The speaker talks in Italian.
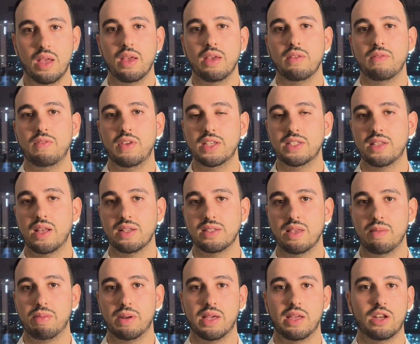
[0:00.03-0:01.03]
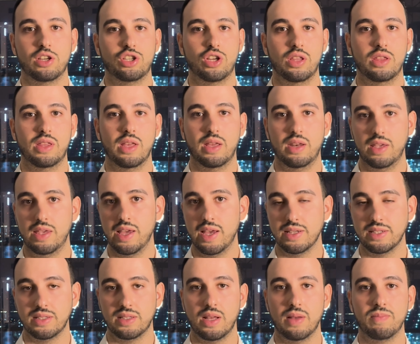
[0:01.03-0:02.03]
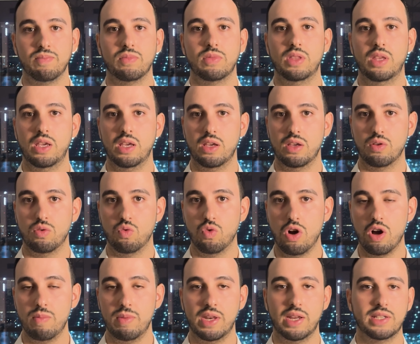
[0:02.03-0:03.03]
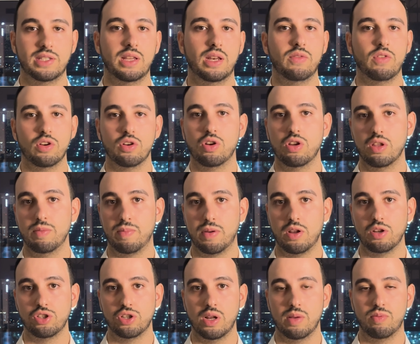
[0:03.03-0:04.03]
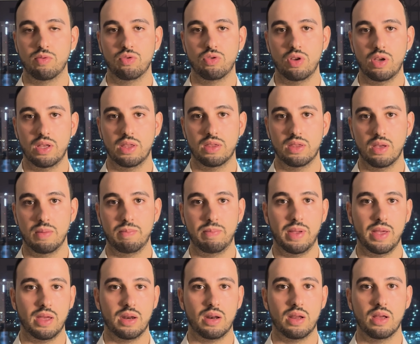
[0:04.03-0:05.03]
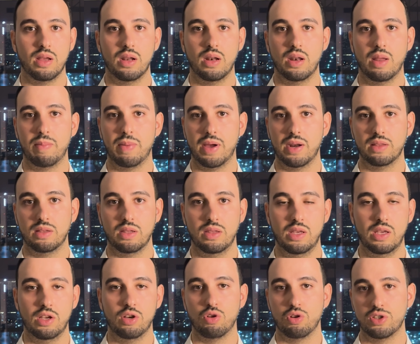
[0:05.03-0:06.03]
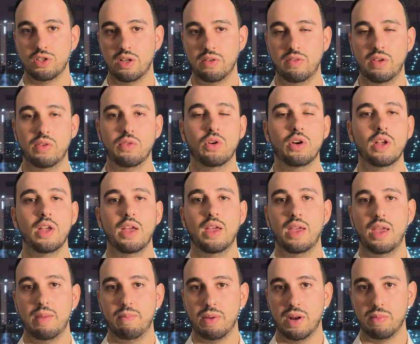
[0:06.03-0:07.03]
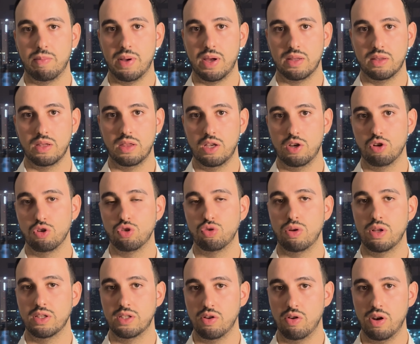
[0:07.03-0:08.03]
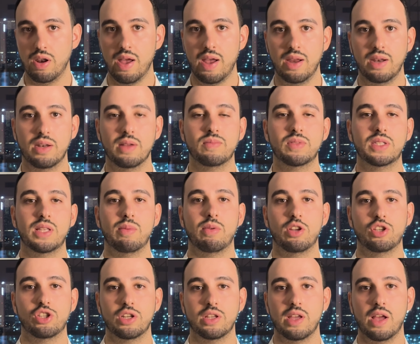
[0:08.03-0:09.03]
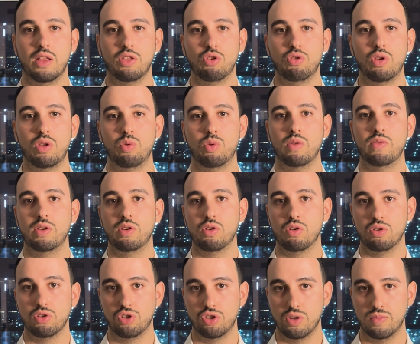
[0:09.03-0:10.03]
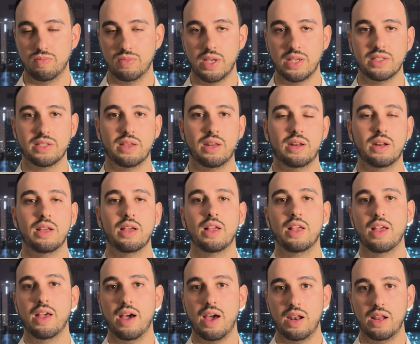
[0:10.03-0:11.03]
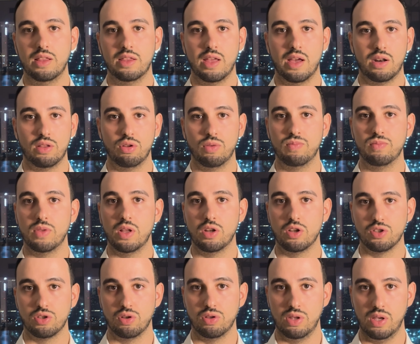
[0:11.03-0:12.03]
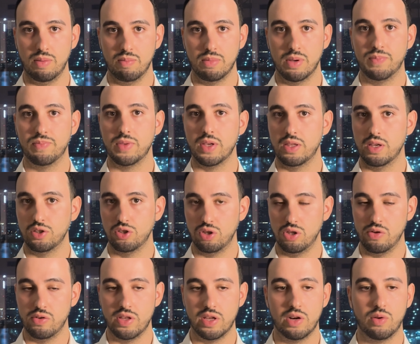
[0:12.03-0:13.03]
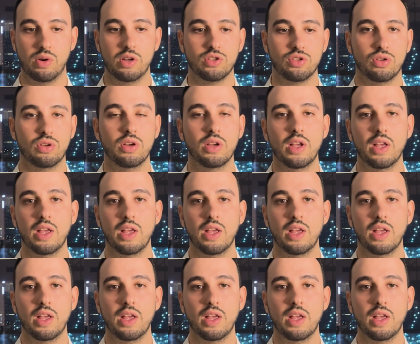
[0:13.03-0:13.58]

Vista la sempre crescente richiesta di uomini che si rivolgono ad approcciola.it per la parte di corsi al vivo e per la parte di consulenze online, stiamo ricercando dei nuovi coach da inserire all'interno del nostro team. adesso andiamo a vedere quali sono